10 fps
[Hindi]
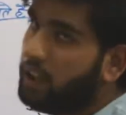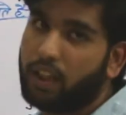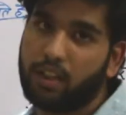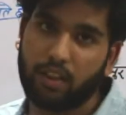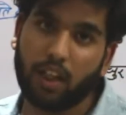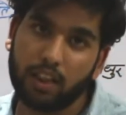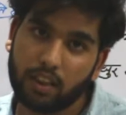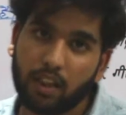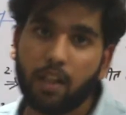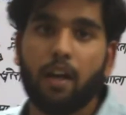दे के
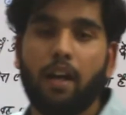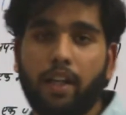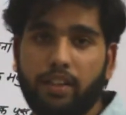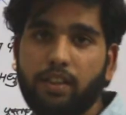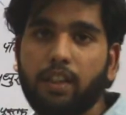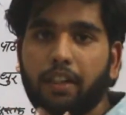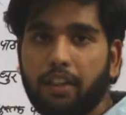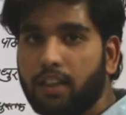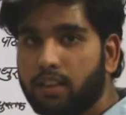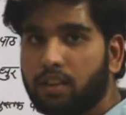साथ एस आई
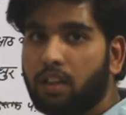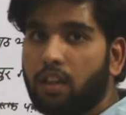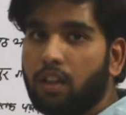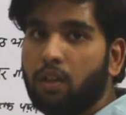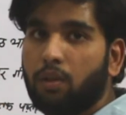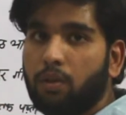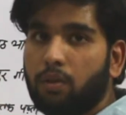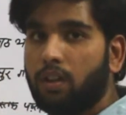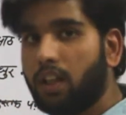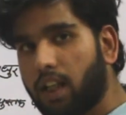एस
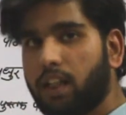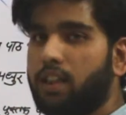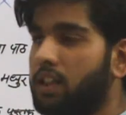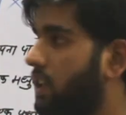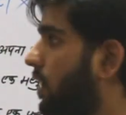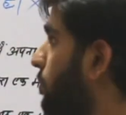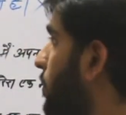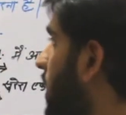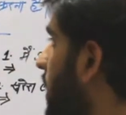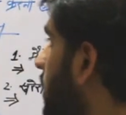लगा देते हैं मगर